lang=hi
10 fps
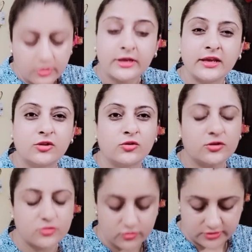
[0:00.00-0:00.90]
कि थोड़ा
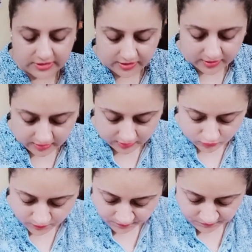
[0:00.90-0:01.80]
उसको स्टडी करा लूँ
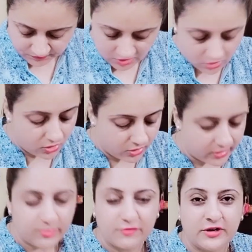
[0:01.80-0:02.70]
और
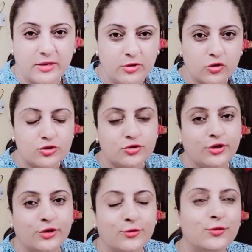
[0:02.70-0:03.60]
अभी फ्री भी हो
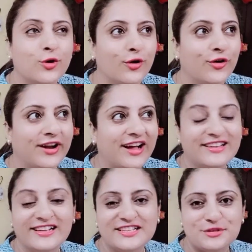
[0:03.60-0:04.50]
चुकी हूँ और आज
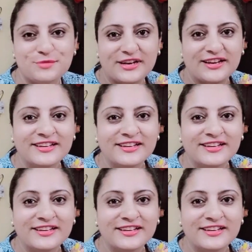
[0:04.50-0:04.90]
लंच में ना